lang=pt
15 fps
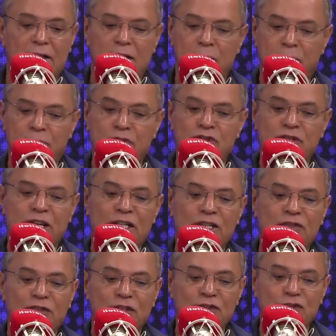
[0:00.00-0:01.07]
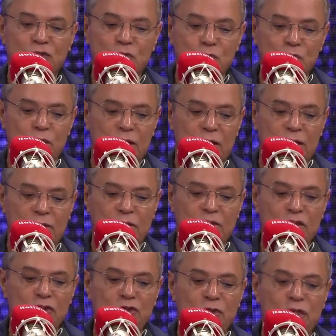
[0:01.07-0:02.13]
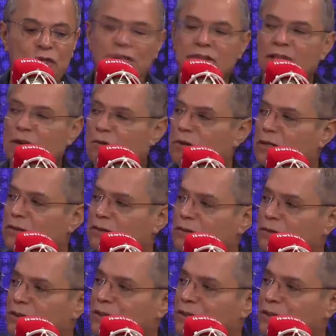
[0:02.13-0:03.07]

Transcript: Depois, chega de frescura. Vou ficar chorando até quando?